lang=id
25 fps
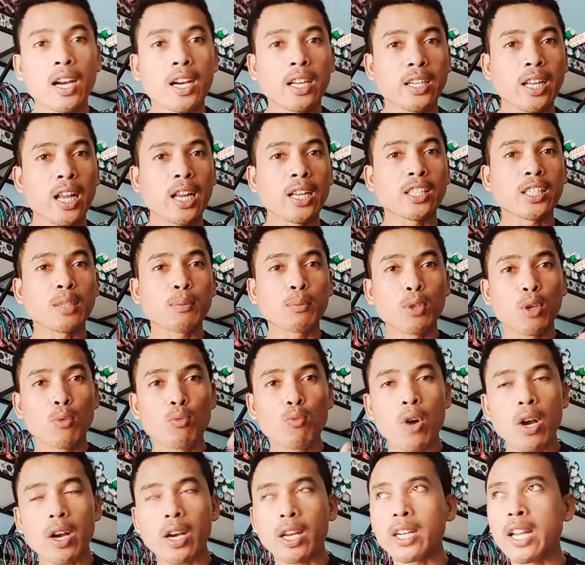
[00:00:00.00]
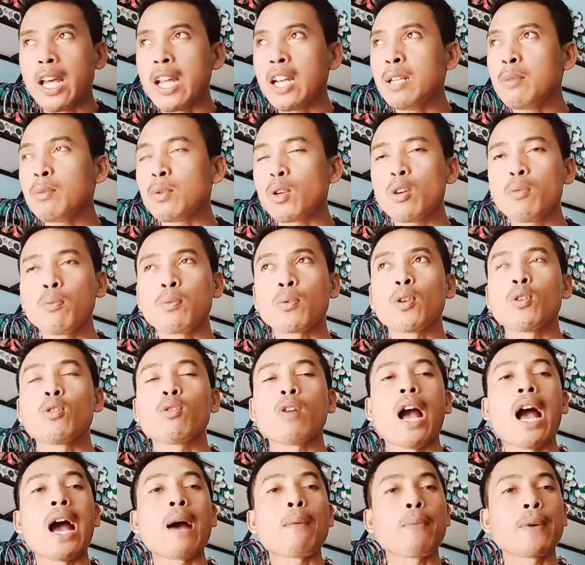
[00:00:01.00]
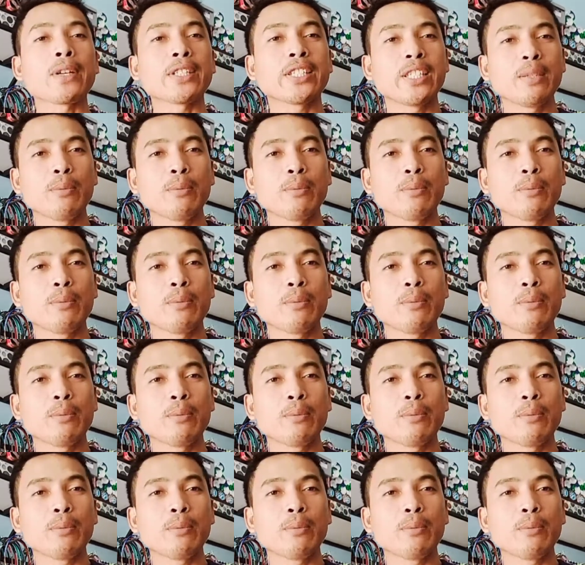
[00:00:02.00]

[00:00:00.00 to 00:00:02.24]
Dan sebelum gue kenalin bro, produk apa sih